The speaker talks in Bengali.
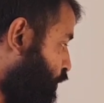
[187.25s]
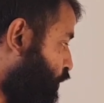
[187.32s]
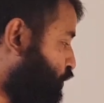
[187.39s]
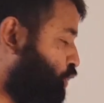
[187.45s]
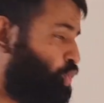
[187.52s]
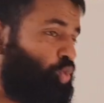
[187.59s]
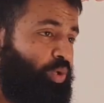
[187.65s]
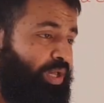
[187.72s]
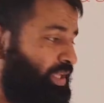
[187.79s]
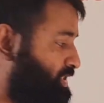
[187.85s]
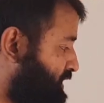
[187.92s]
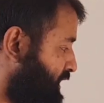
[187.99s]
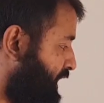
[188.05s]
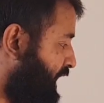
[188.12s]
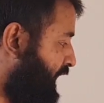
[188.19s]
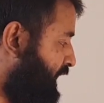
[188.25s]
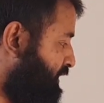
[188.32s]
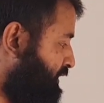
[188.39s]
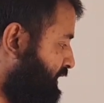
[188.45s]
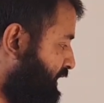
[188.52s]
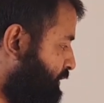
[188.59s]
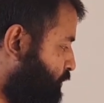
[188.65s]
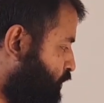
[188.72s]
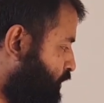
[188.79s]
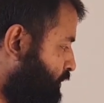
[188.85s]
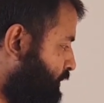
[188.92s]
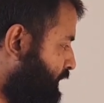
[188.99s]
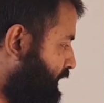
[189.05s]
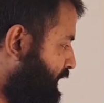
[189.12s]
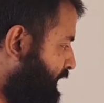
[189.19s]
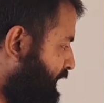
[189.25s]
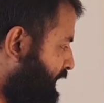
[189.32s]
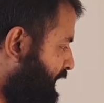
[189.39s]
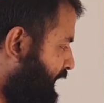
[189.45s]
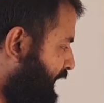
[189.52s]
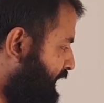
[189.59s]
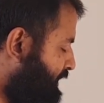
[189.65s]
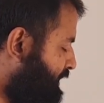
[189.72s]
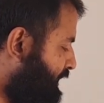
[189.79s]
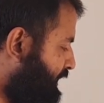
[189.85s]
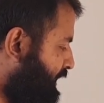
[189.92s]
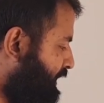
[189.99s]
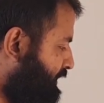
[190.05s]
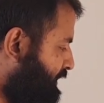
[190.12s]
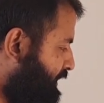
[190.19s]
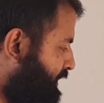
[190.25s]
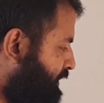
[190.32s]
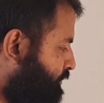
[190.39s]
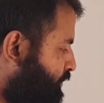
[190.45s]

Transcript: কত দূরে আছে আর এবং এই রেখাটা